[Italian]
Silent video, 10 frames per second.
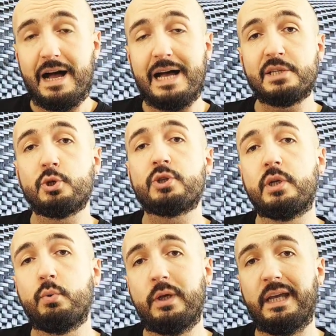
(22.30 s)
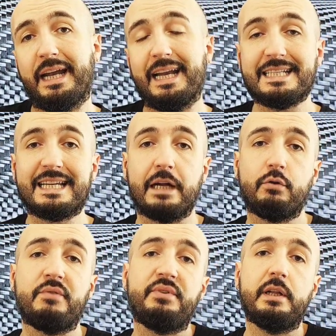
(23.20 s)
va a sostituire la
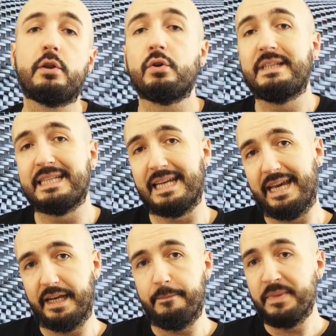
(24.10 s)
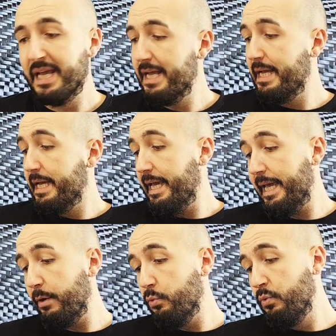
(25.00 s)
scatola filtro di serie.
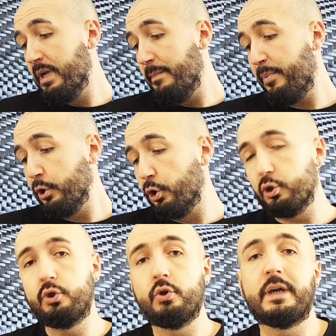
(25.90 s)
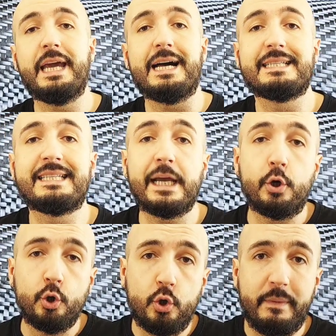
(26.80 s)
È un prodotto che ha
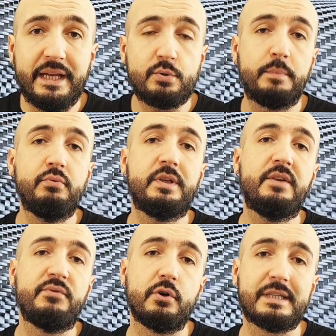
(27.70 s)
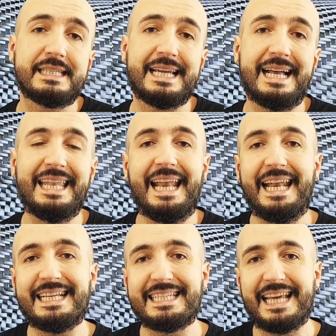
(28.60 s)
secondo me i suoi punti di forza
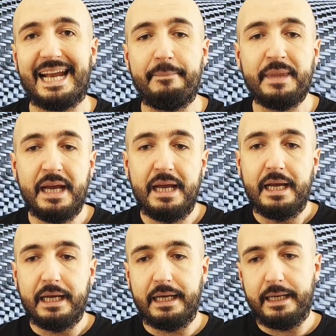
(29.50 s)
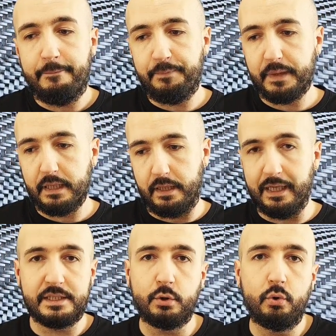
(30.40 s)
nell'essere eh,
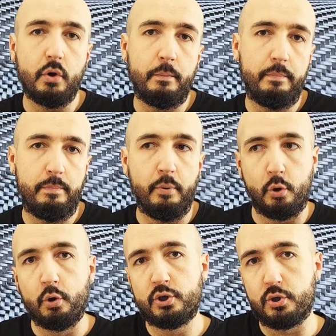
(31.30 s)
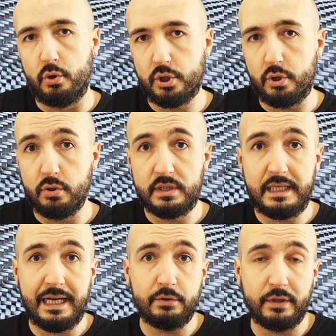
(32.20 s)
innanzitutto poco costoso,
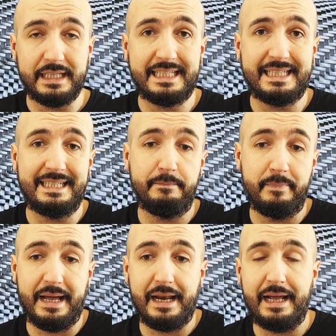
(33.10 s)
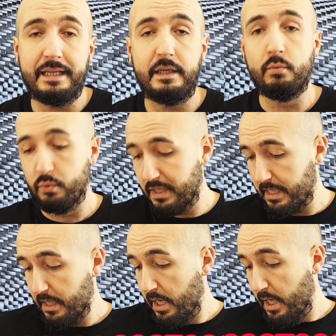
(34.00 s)
considerato che si parla di
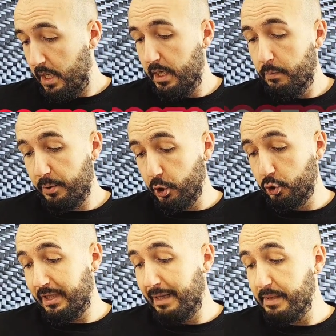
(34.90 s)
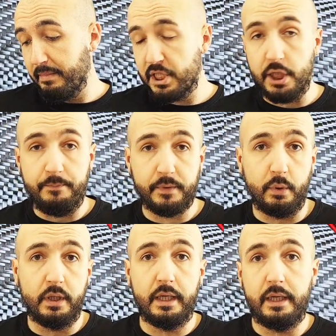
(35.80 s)
un eh, prodotto della BMC,
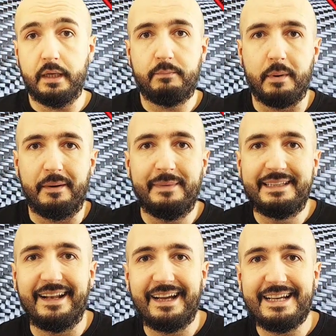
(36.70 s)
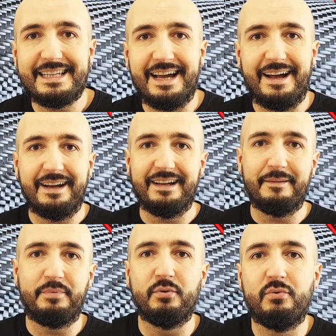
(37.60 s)
quindi probabilmente la
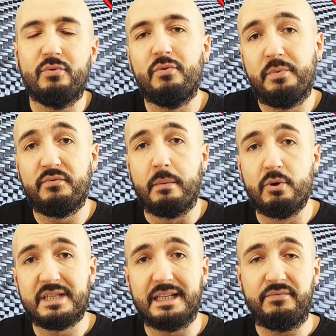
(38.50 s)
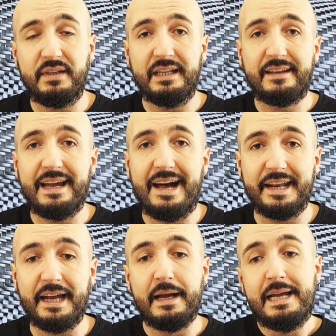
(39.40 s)
casa eh, più, più, famosa di filtri
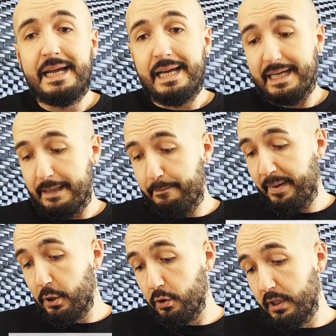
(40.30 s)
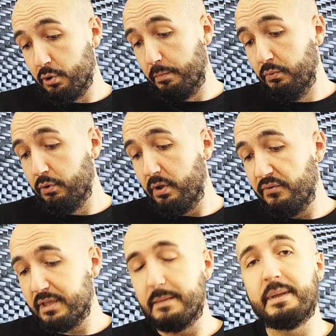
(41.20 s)
aria. Eh, però il suo punto di
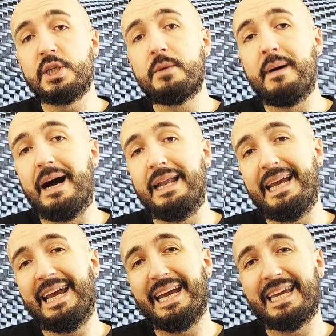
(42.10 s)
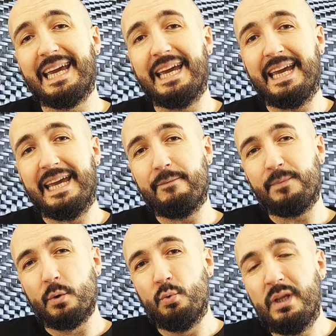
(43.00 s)
forza principale è che
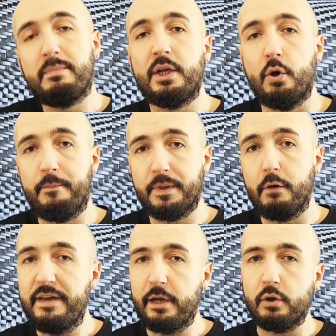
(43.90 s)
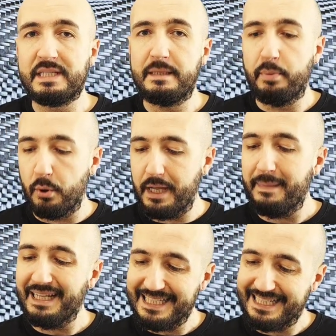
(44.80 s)
è un ibrido, ovvero si pone a
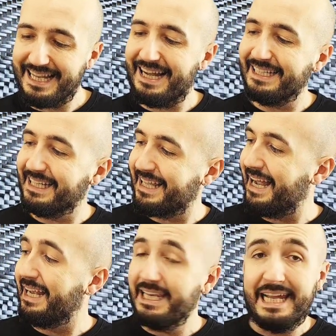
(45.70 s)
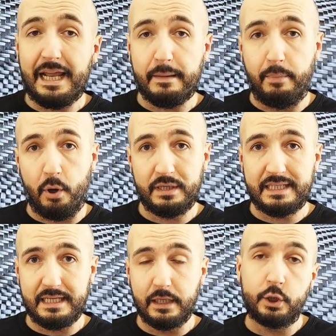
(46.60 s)
metà strada tra gli
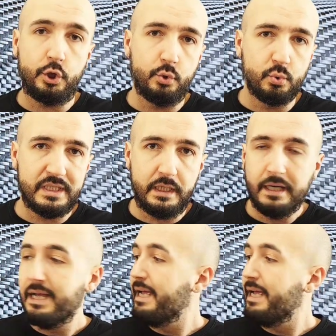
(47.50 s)
airbox chiusi